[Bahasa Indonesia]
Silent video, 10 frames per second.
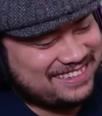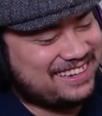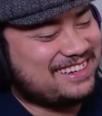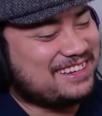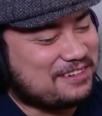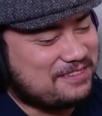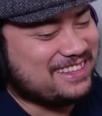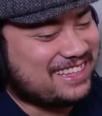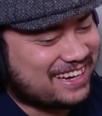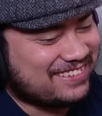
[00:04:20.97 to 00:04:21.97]
yang
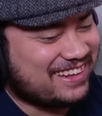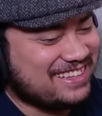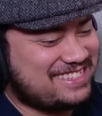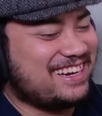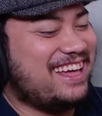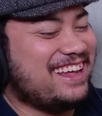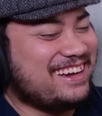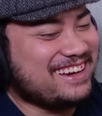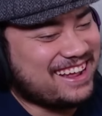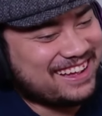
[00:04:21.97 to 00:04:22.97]
dikomentari malah
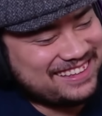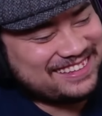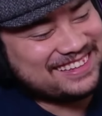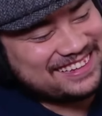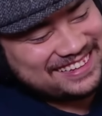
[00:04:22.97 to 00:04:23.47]
celananya.